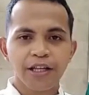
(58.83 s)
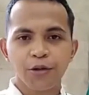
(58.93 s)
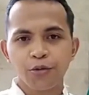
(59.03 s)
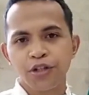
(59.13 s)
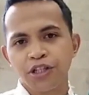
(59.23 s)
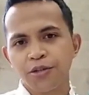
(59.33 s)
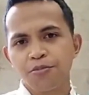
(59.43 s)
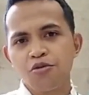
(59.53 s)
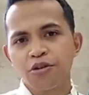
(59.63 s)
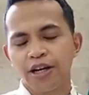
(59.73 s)
itu
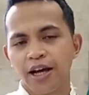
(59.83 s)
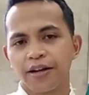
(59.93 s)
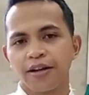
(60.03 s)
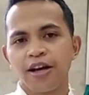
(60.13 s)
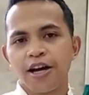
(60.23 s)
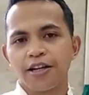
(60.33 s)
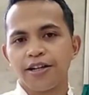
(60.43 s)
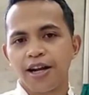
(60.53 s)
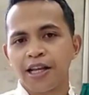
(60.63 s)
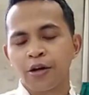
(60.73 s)
disembuhkan
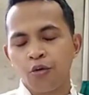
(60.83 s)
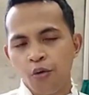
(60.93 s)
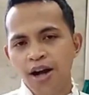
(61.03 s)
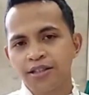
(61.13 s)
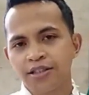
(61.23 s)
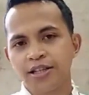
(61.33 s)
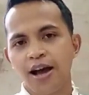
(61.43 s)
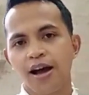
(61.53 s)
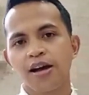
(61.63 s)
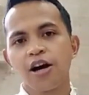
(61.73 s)
dari
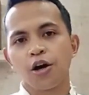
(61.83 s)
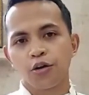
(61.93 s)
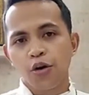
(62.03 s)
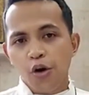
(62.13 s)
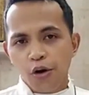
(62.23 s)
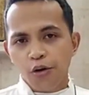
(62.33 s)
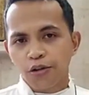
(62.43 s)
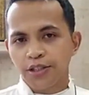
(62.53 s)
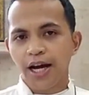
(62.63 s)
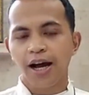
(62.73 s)
kuasa
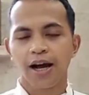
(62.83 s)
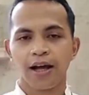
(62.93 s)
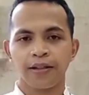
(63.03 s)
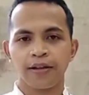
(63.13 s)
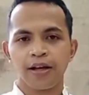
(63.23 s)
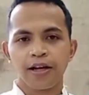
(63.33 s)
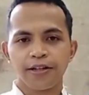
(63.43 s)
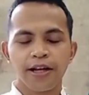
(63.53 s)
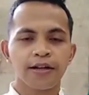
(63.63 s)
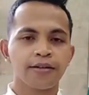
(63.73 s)
roh-roh jahat
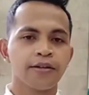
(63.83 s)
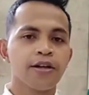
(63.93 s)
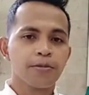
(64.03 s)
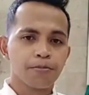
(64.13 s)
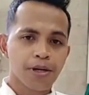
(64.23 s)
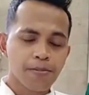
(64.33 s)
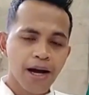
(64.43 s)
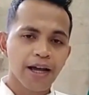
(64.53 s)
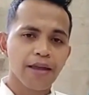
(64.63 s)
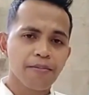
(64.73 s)
dan
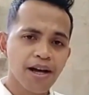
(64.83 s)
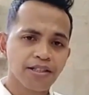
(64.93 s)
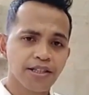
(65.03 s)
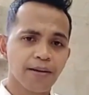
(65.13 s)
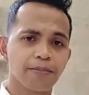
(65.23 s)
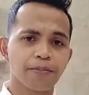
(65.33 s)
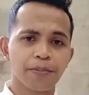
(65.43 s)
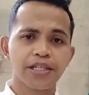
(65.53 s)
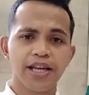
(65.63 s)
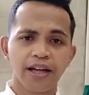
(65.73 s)
berbagai macam
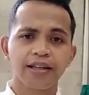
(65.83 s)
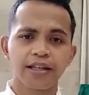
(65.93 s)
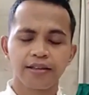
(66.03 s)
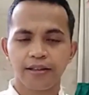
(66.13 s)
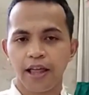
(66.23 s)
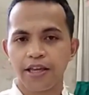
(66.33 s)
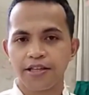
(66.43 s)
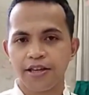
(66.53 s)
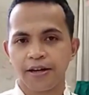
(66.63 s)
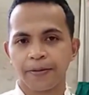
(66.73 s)
penyakit
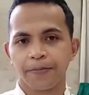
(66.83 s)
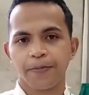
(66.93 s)
lainnya.